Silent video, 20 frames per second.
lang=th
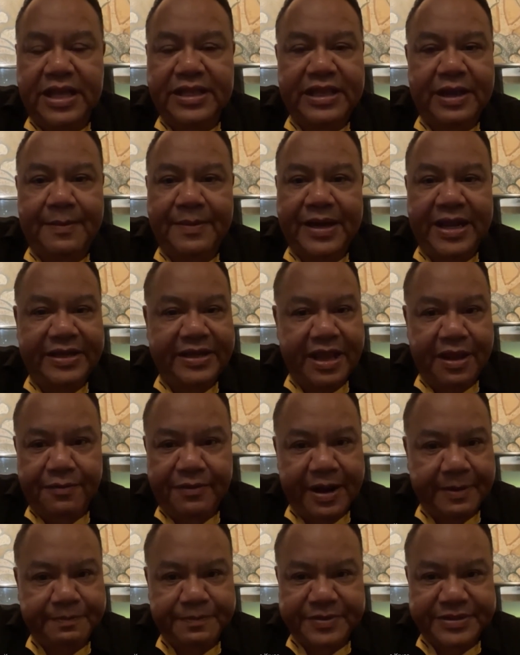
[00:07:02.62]
ท่านธรรมนัสได้
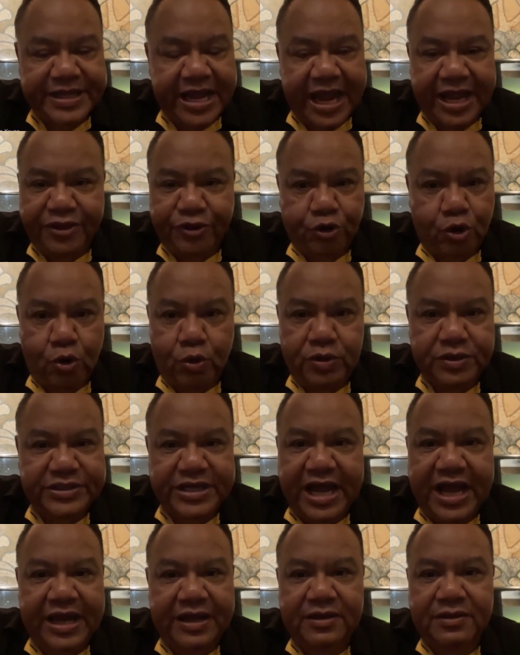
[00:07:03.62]
รับสายตรง
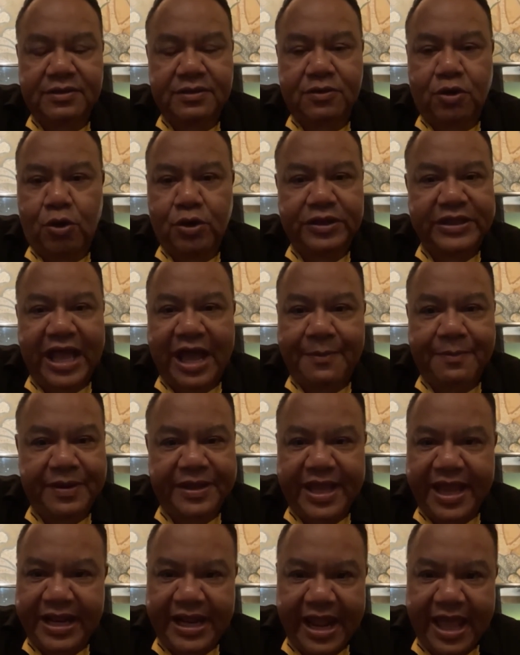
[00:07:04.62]
จากคนต่าง
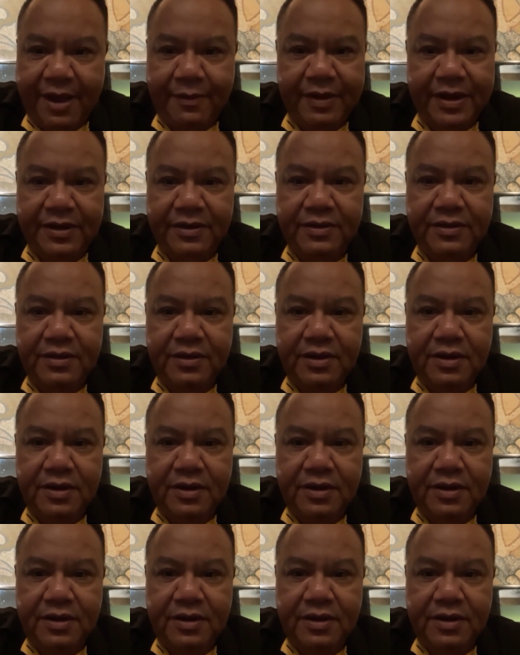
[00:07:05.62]
ประเทศแล้วอ่ะ